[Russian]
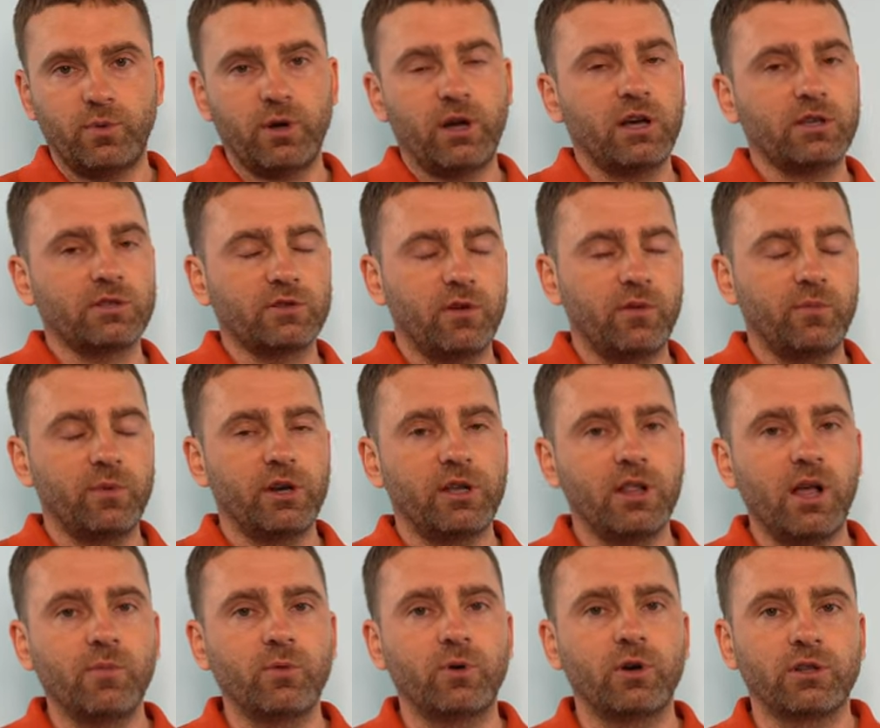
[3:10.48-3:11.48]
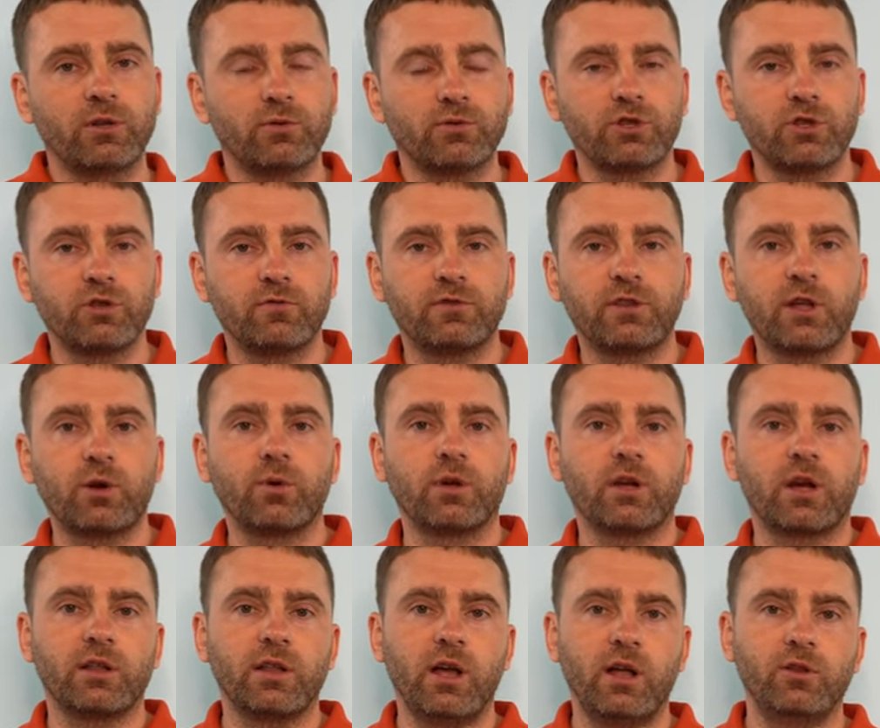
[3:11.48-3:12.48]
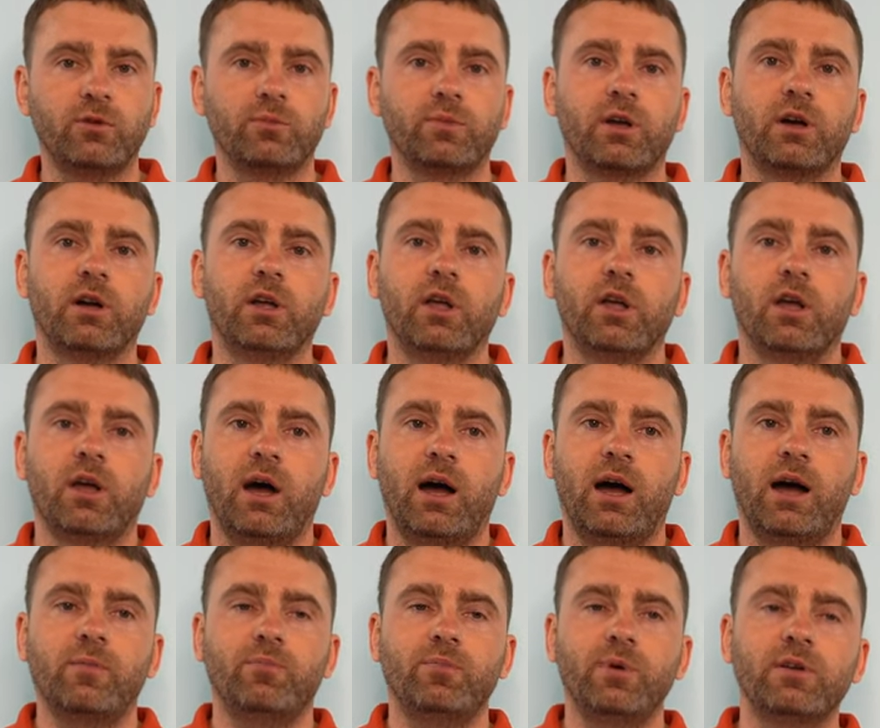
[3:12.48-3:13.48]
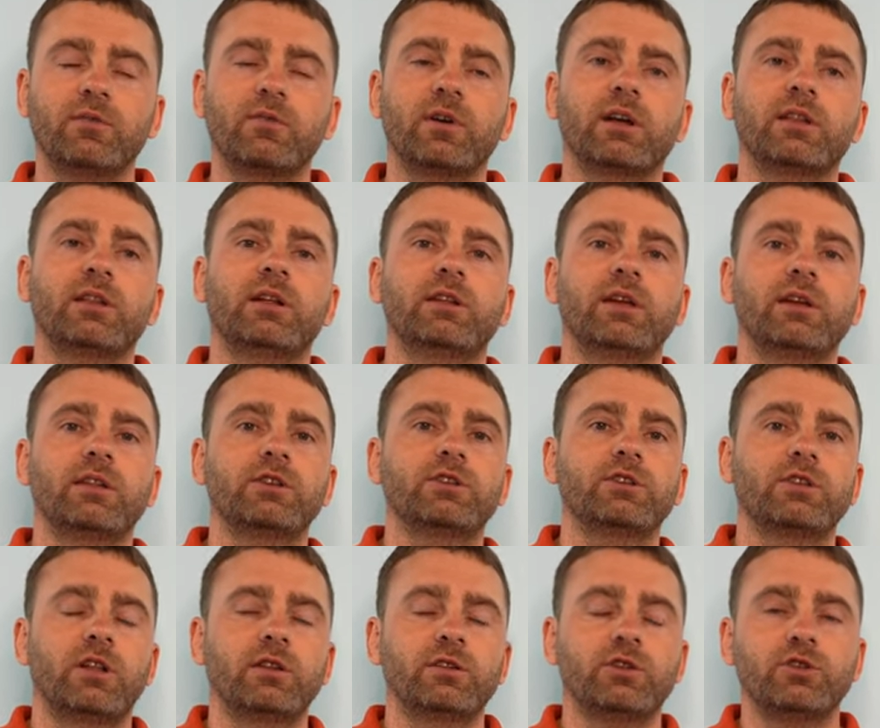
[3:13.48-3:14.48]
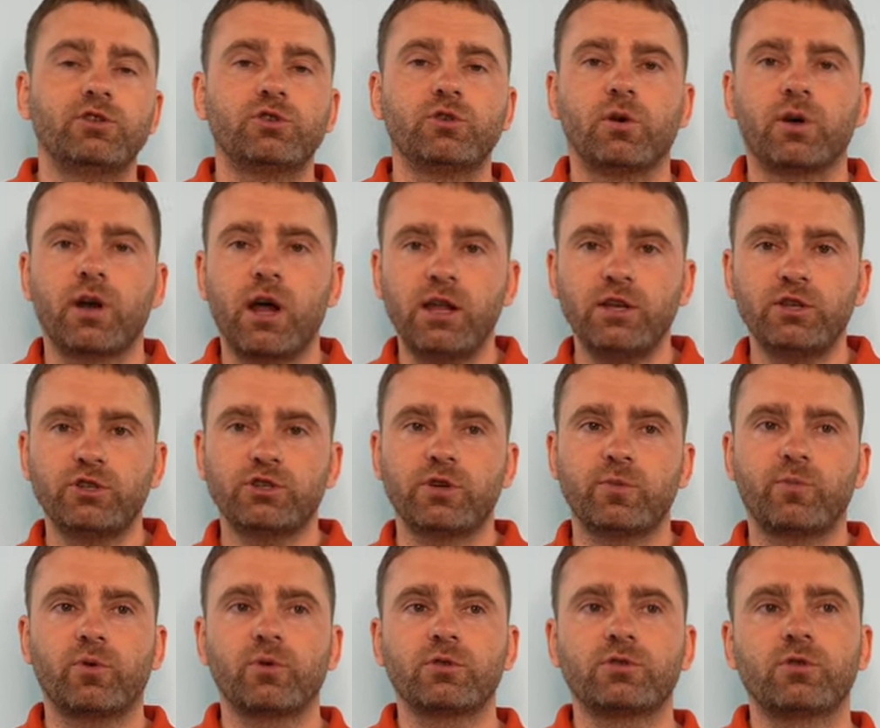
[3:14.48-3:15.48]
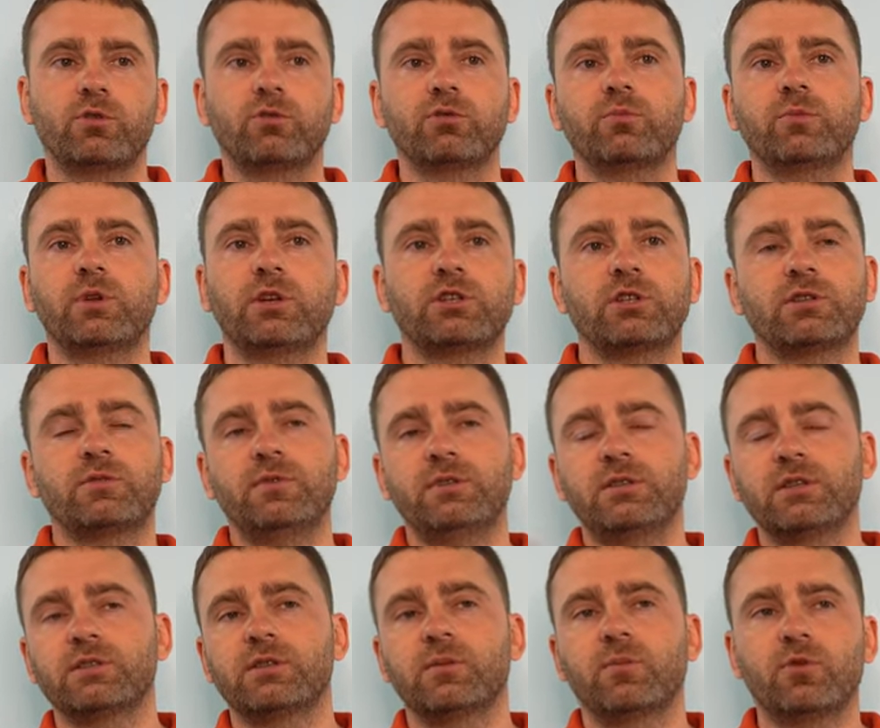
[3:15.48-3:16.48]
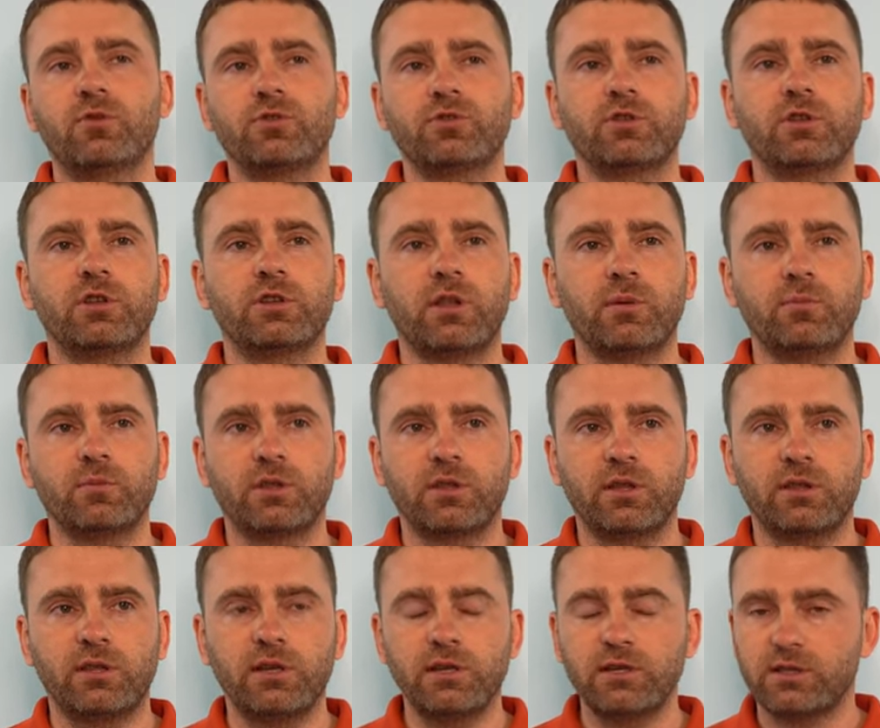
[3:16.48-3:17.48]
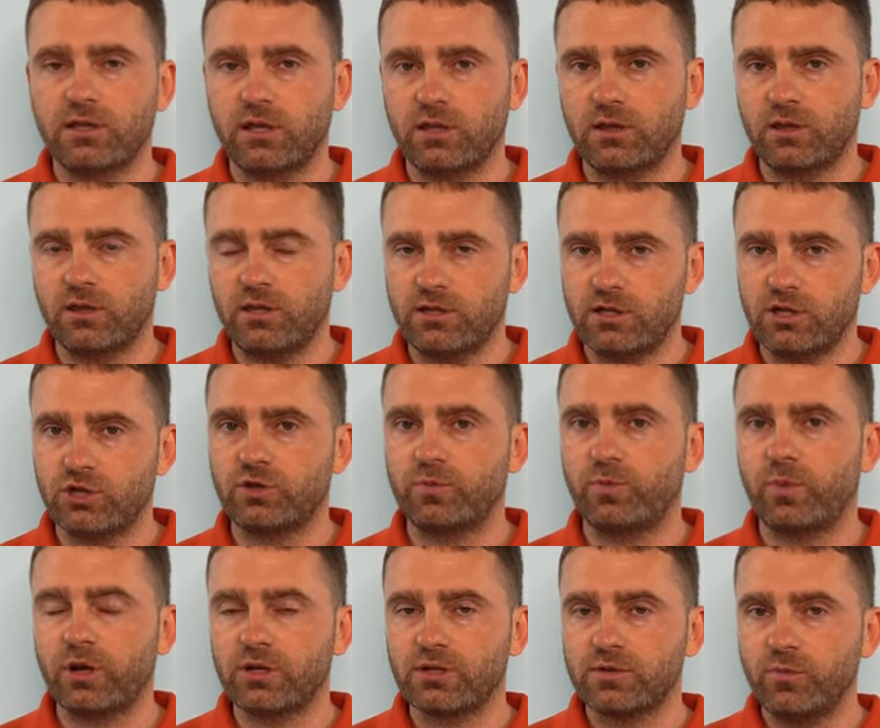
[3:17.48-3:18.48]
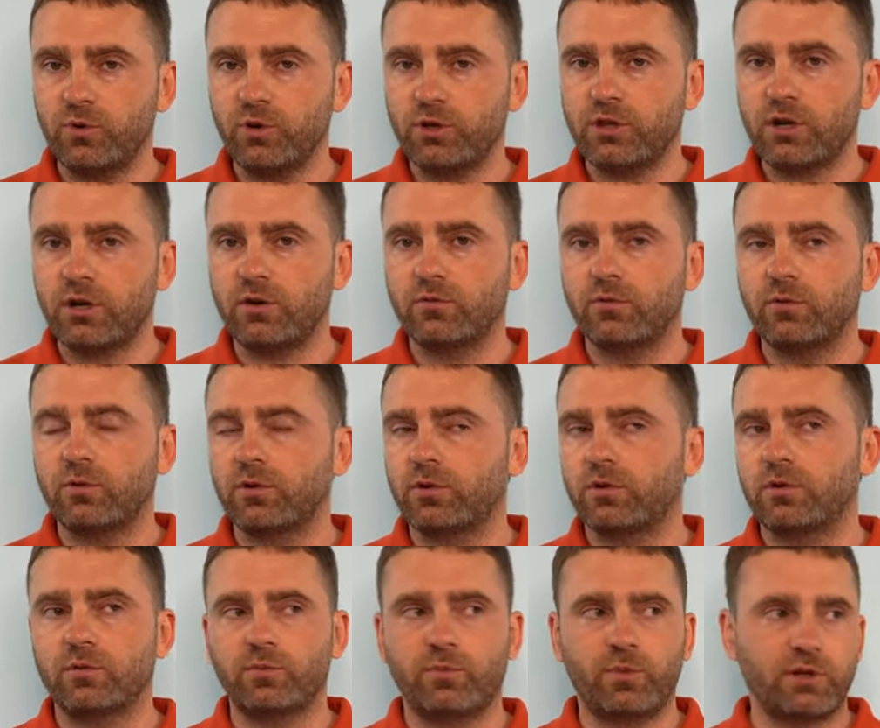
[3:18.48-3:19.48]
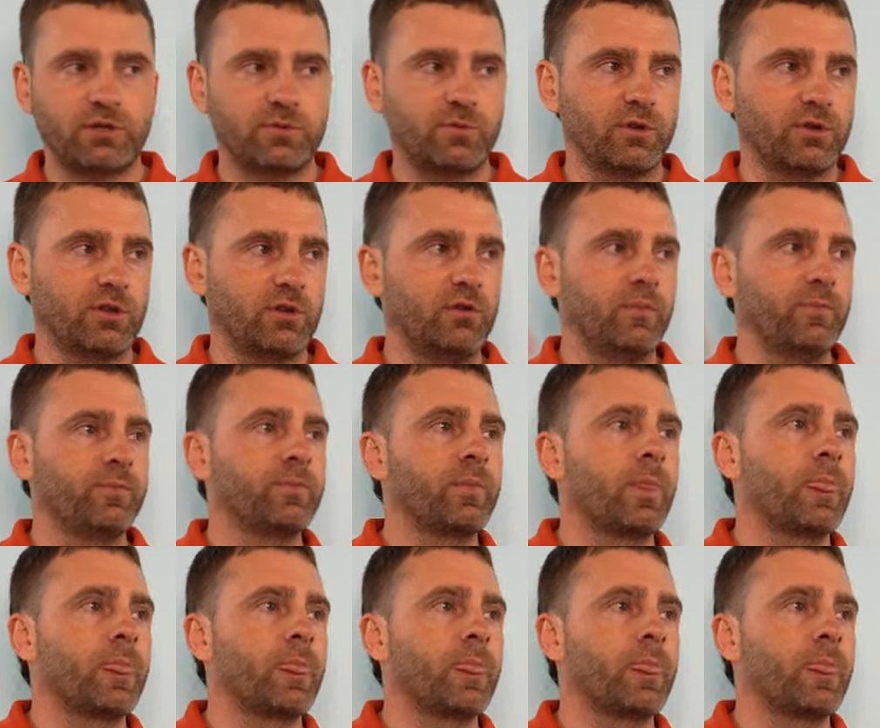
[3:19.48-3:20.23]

показывал вам рекламку, это уже второй канал у меня, а первый канал я начинал еще раньше, просто он у меня сейчас висит замороженный, там где-то 300 тысяч просмотров, ой, просмотров,